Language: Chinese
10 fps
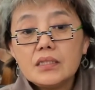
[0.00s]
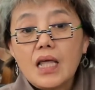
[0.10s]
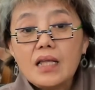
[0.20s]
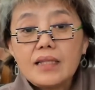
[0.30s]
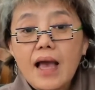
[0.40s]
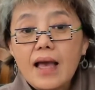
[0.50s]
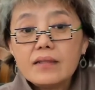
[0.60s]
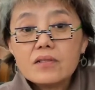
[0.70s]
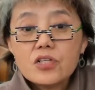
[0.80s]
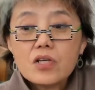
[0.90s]
当他
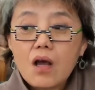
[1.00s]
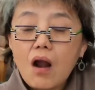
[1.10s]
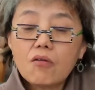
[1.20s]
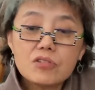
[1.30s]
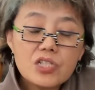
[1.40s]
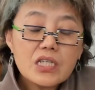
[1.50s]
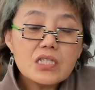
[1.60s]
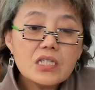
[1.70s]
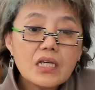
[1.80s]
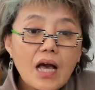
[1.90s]
呢正好接
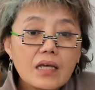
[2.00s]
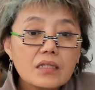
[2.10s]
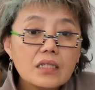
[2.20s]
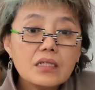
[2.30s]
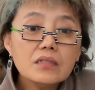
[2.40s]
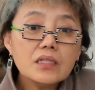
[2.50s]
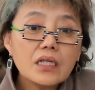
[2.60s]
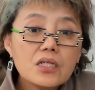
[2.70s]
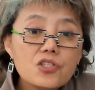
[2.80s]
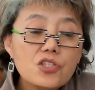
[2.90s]
近啊一个那
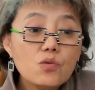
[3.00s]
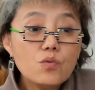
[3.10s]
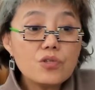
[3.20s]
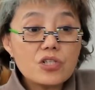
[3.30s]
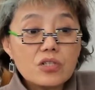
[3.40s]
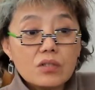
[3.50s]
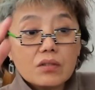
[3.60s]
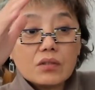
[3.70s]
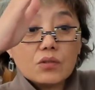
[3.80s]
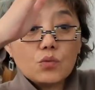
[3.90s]
个西红柿
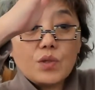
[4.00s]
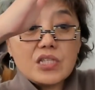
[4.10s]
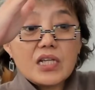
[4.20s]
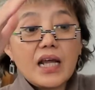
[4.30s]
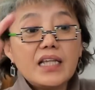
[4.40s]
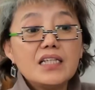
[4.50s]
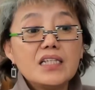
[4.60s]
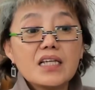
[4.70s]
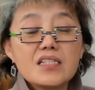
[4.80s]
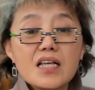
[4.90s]
堆起来的
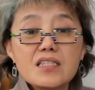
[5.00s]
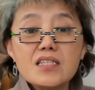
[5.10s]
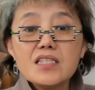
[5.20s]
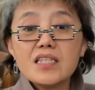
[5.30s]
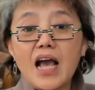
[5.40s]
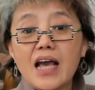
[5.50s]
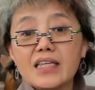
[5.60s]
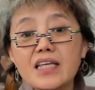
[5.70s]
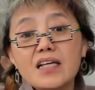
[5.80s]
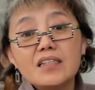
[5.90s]
那个像金字塔
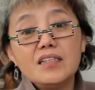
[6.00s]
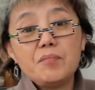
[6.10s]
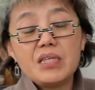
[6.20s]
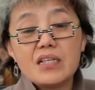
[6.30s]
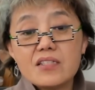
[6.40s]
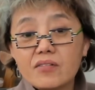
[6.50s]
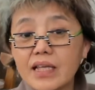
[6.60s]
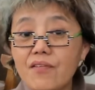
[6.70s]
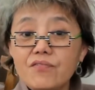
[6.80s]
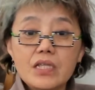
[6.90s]
一样的那么一个小
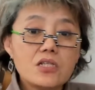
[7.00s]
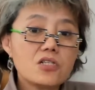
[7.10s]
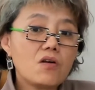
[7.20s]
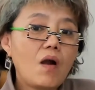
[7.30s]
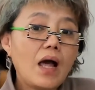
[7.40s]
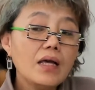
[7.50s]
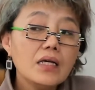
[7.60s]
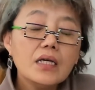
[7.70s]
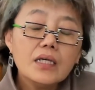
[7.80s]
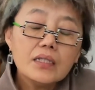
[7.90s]
摊位的时候啊，
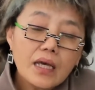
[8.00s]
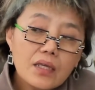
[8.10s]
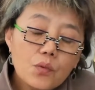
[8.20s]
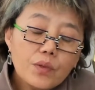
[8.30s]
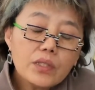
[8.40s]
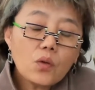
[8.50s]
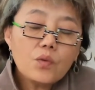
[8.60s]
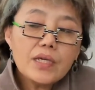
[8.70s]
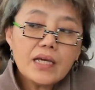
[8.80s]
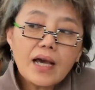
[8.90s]
他一回
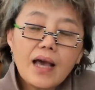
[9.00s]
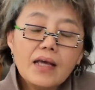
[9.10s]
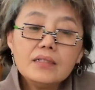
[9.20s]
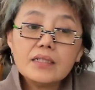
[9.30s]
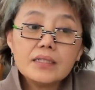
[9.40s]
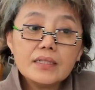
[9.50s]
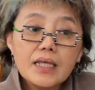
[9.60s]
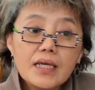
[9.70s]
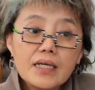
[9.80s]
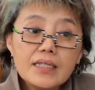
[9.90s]
头一看呢，
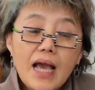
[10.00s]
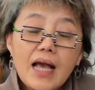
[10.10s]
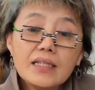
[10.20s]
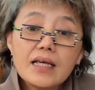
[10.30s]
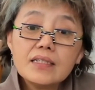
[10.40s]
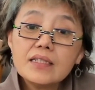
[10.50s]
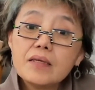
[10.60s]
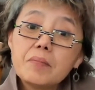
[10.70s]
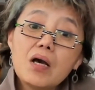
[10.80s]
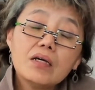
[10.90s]
那个压他的
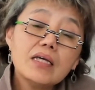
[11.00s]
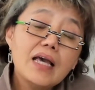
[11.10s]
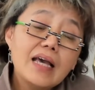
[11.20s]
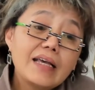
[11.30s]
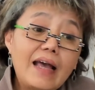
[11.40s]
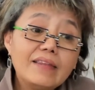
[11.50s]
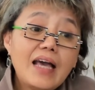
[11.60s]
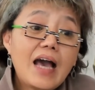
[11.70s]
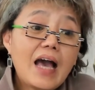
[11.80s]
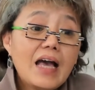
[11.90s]
那帮砍
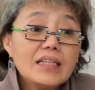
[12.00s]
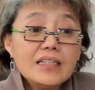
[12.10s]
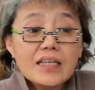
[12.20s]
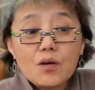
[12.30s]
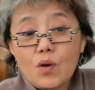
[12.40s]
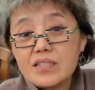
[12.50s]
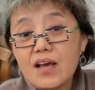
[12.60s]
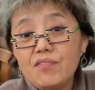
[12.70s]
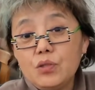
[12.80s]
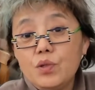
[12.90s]
大哈的那个皇
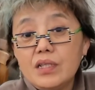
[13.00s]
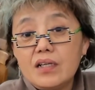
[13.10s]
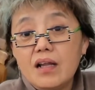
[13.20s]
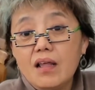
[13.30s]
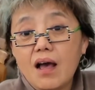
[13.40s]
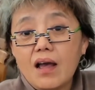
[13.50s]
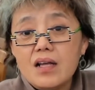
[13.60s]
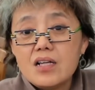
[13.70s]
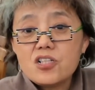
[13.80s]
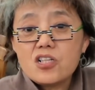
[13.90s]
家卫队的人啊，
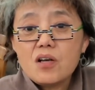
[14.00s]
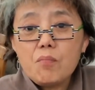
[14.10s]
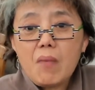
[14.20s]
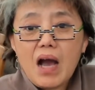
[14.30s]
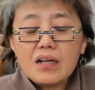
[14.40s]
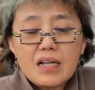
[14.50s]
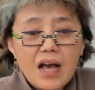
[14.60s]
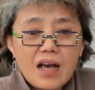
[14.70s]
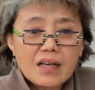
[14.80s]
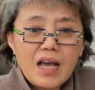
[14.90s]
正忙着
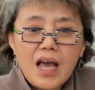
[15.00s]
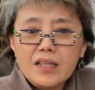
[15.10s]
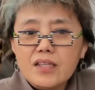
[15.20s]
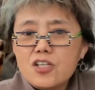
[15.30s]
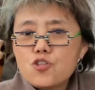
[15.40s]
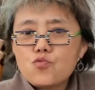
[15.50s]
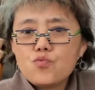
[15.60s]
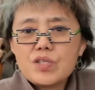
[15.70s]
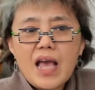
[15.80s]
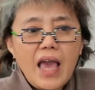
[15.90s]
啊看那
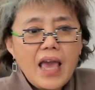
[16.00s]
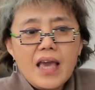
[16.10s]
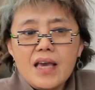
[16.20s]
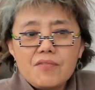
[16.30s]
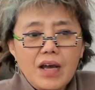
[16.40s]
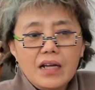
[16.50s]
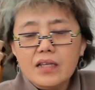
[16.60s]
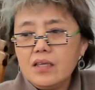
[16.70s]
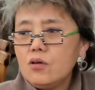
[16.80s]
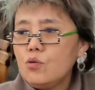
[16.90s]
蔬菜，完了
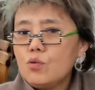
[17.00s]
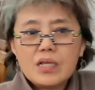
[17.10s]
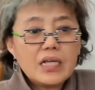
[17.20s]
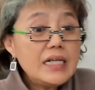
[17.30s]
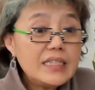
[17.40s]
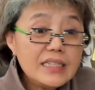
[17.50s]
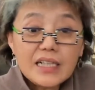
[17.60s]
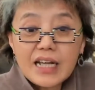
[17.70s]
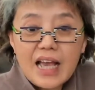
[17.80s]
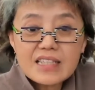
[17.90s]
以后跟人家
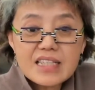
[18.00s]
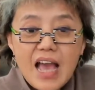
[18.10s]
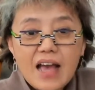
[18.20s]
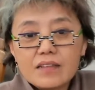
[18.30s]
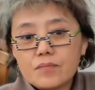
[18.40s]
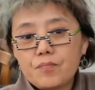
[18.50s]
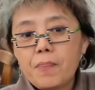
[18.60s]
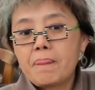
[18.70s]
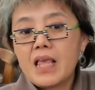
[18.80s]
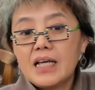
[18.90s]
那砍价呢，
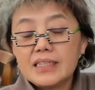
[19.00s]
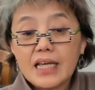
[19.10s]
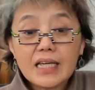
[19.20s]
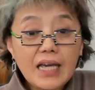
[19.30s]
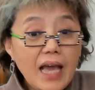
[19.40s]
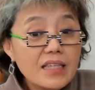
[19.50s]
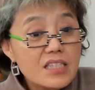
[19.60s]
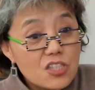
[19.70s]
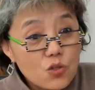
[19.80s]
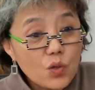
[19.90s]
他赶
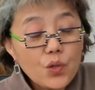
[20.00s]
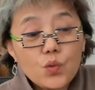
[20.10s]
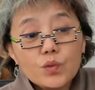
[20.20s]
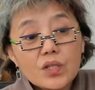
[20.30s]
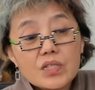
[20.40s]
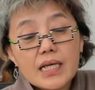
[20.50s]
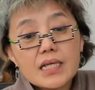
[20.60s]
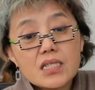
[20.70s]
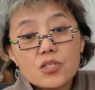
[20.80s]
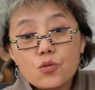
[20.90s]
紧就溜到这
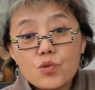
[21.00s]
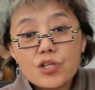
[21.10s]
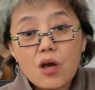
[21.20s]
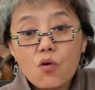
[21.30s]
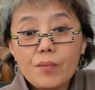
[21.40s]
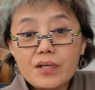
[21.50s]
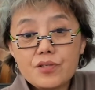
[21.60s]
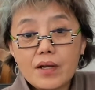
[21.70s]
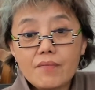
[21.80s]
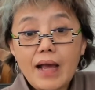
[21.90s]
个西红柿后边
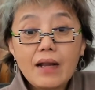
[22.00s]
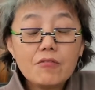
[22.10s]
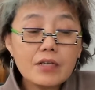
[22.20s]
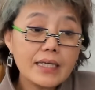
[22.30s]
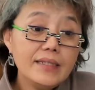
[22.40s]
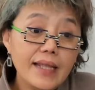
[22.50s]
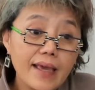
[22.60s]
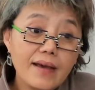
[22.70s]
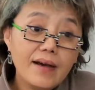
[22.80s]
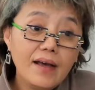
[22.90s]
去了。完了后跟那
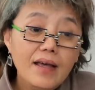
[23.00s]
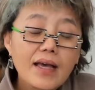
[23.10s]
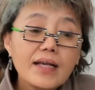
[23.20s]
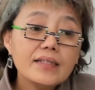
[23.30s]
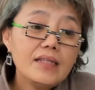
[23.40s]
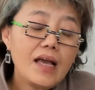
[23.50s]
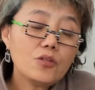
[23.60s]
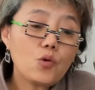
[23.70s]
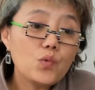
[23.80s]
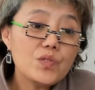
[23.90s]
个跟他
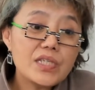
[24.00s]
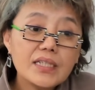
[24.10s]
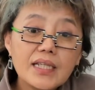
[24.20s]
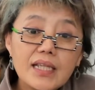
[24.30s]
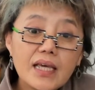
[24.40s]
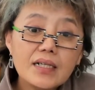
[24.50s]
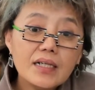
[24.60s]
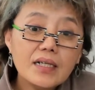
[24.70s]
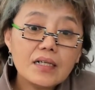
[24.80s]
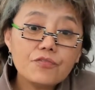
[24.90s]
同行的那
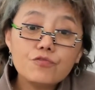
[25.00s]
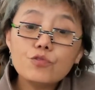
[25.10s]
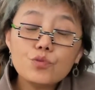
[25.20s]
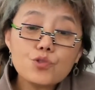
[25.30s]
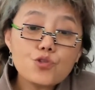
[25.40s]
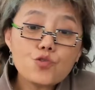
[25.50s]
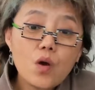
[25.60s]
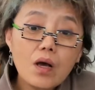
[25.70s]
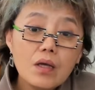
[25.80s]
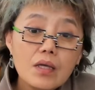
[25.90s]
个俘虏就
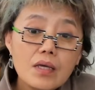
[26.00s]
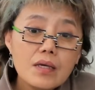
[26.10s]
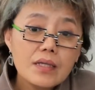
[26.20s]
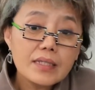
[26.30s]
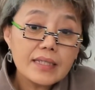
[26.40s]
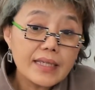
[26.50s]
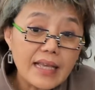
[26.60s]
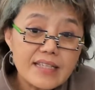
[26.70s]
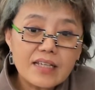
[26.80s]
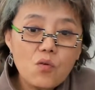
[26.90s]
说：“
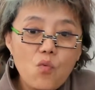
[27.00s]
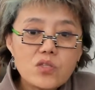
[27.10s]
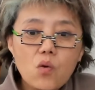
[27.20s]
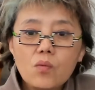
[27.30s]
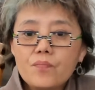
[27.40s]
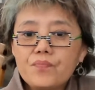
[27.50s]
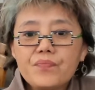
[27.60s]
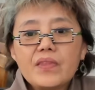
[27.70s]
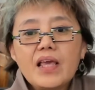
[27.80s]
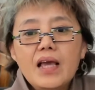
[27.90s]
赶紧跟我
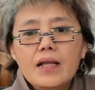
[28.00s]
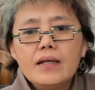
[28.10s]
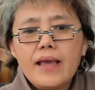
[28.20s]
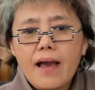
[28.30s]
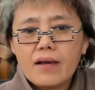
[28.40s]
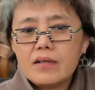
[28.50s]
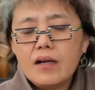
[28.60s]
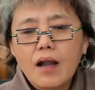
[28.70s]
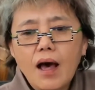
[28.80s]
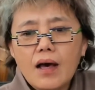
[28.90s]
走。”两个
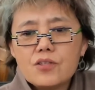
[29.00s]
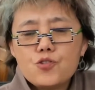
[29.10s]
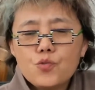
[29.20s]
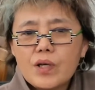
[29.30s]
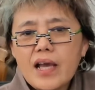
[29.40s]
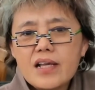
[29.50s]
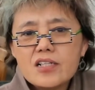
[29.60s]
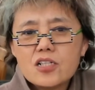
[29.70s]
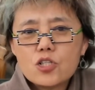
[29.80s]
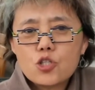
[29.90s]
人啊就开
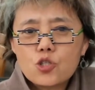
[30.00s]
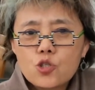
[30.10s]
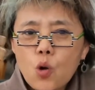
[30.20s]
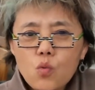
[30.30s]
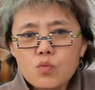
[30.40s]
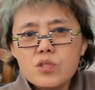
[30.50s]
始。冲